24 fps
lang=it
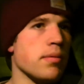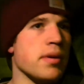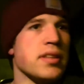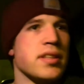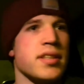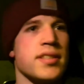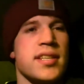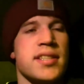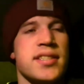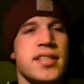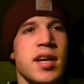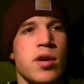
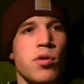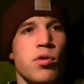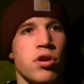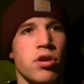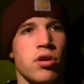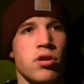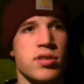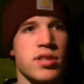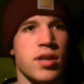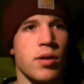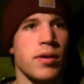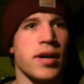sicuramente se sei uno che
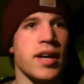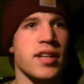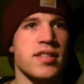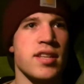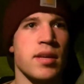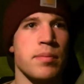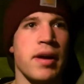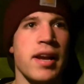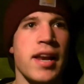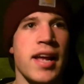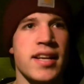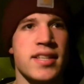non sa un cazzo
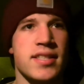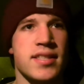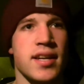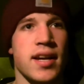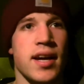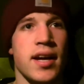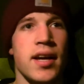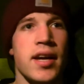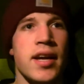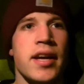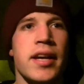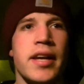di
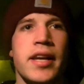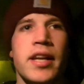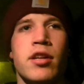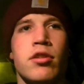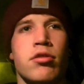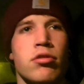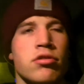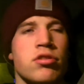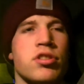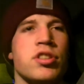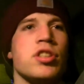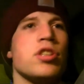palestra, il
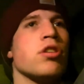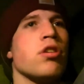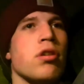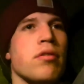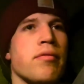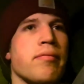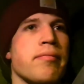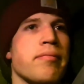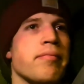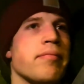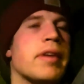consiglio,